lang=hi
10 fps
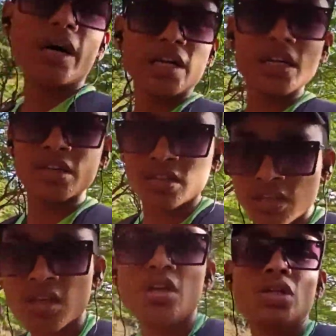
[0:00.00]
अगर
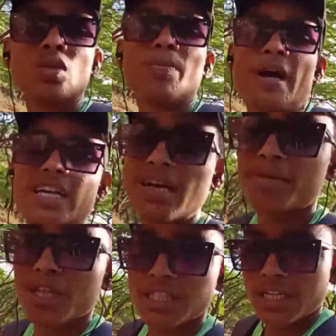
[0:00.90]
तो पानी का
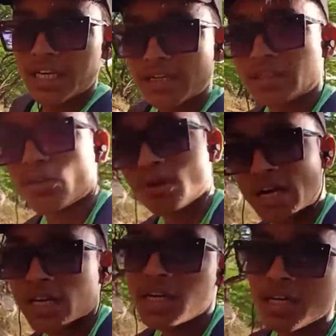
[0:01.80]
बोतल जल्दी ला ज़रूर
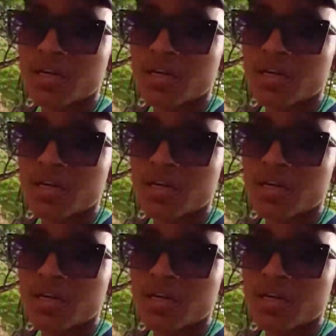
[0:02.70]
लाना